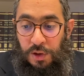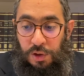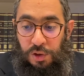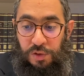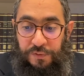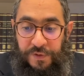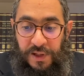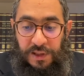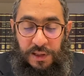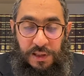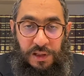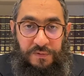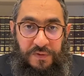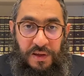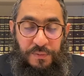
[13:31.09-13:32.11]
du fait qu'il dit
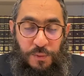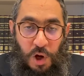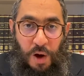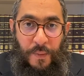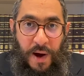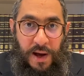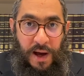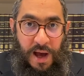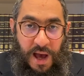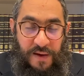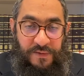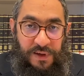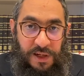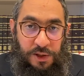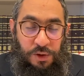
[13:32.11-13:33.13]
Veimyom
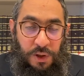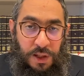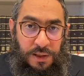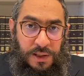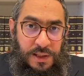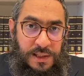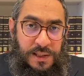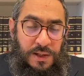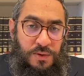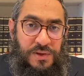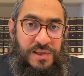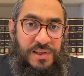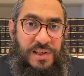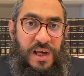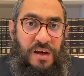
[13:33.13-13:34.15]
la Torah dit, si le
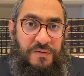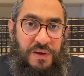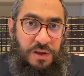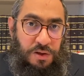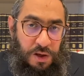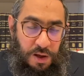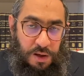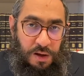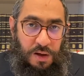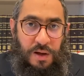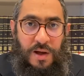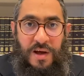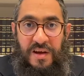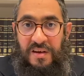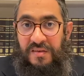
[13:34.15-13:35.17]
serviteur
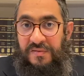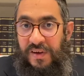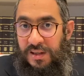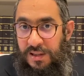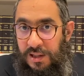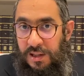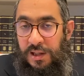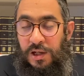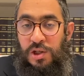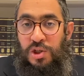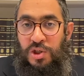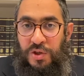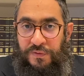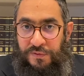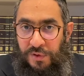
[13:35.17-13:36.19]
va dire
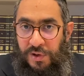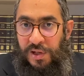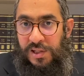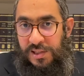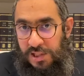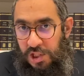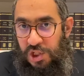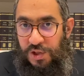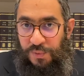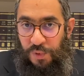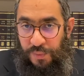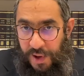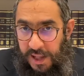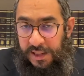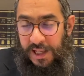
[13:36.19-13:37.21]
je veux rester chez mon
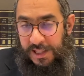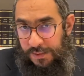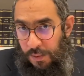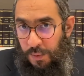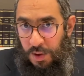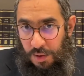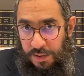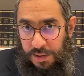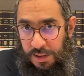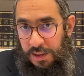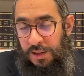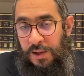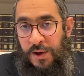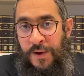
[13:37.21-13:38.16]
maître, à ce moment-là on dit